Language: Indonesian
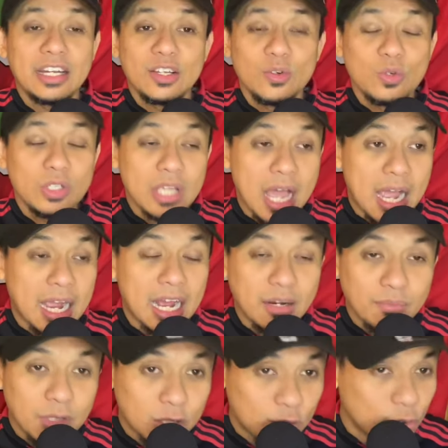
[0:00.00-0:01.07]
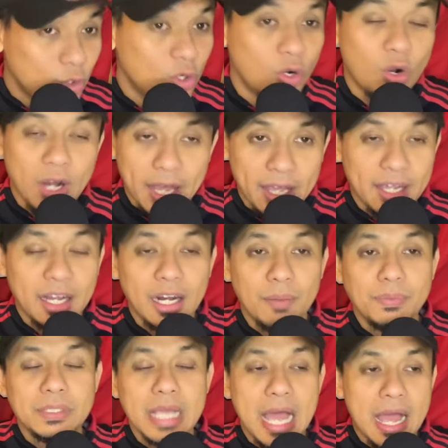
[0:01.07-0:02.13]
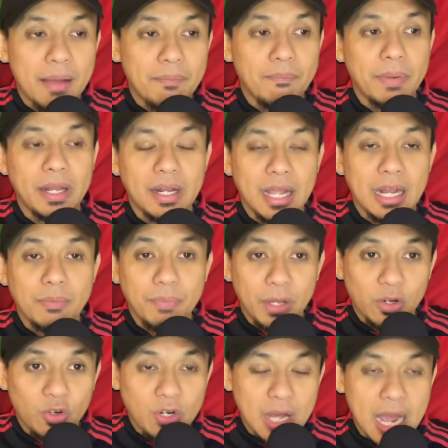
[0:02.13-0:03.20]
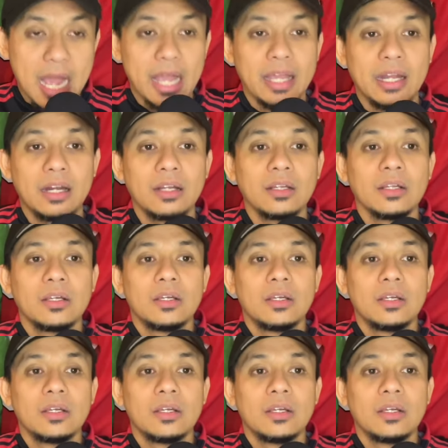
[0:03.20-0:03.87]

diusahakan betul oleh klub sampai dengan periode akhir